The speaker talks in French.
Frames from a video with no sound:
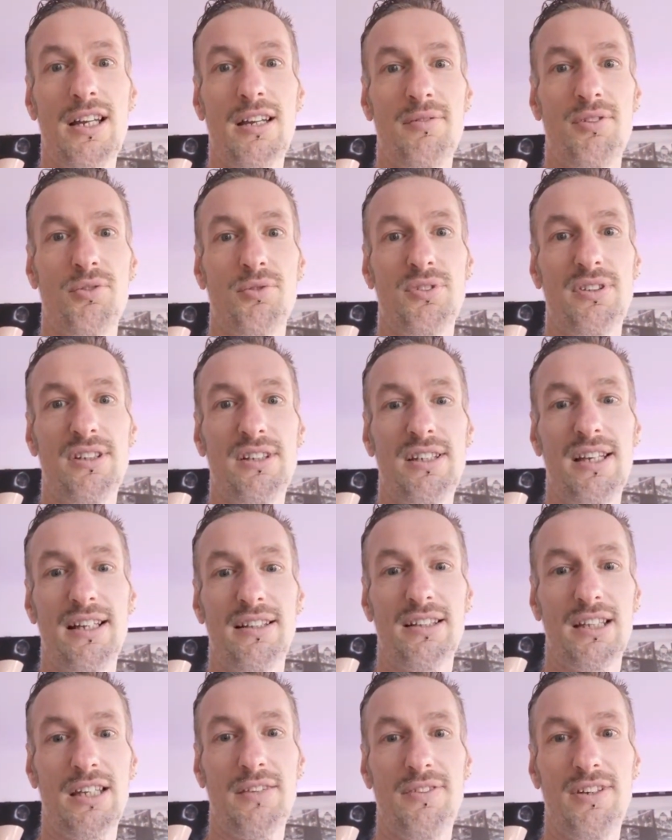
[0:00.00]
Je vous dis à
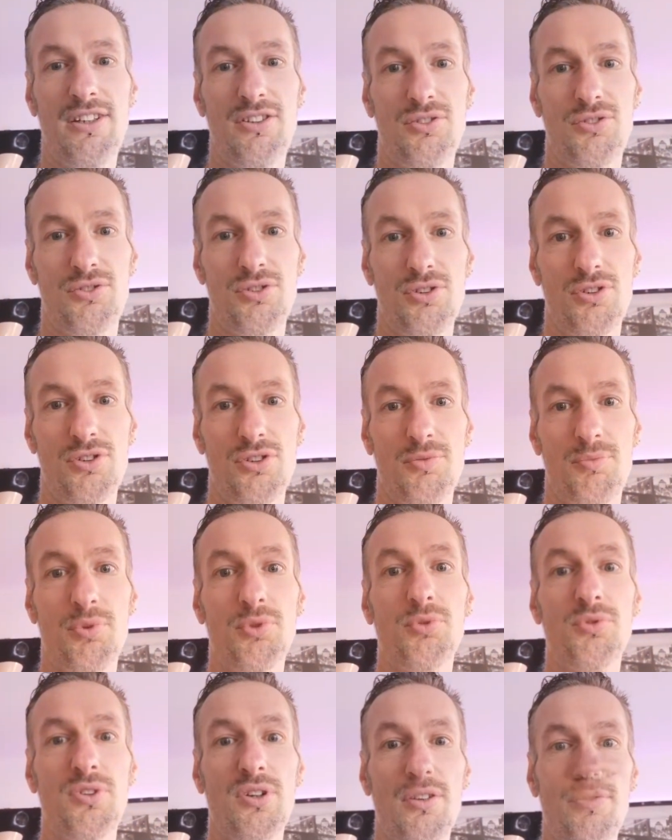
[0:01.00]
très vite euh,
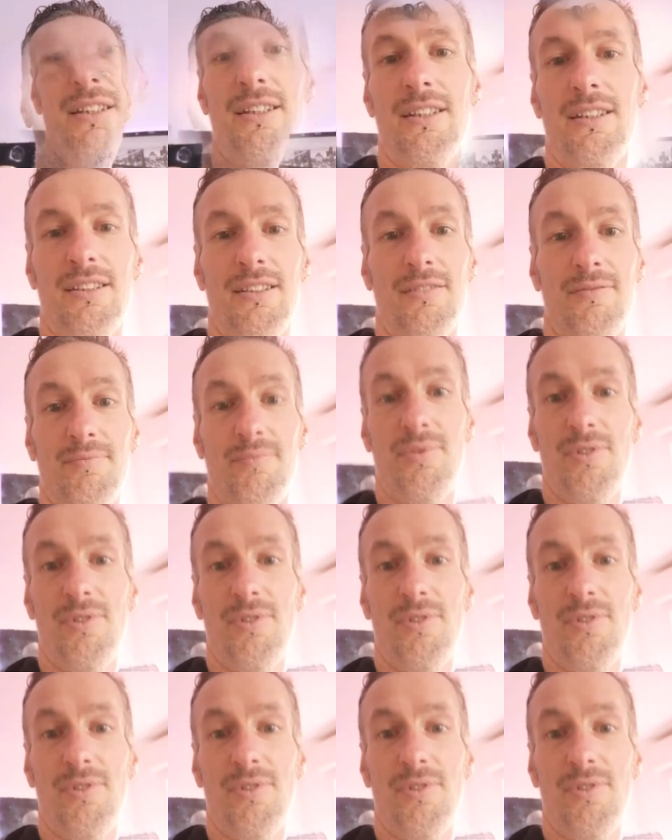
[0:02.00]
pour nous devenir.